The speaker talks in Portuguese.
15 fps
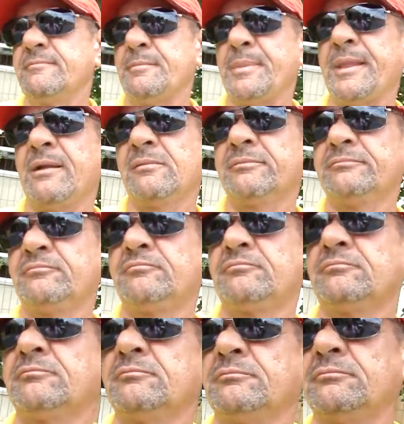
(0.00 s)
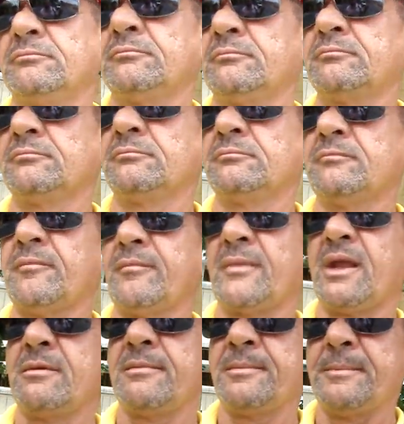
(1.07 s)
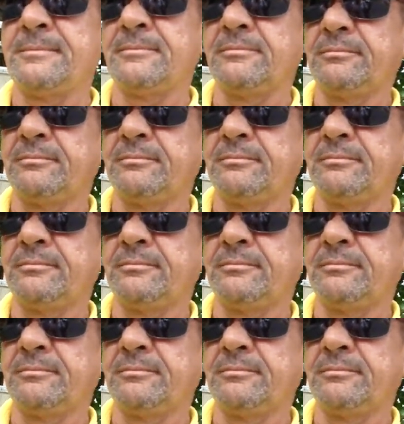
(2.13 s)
estão ali, eles ali tirando esse pensamento de Zé Virgens de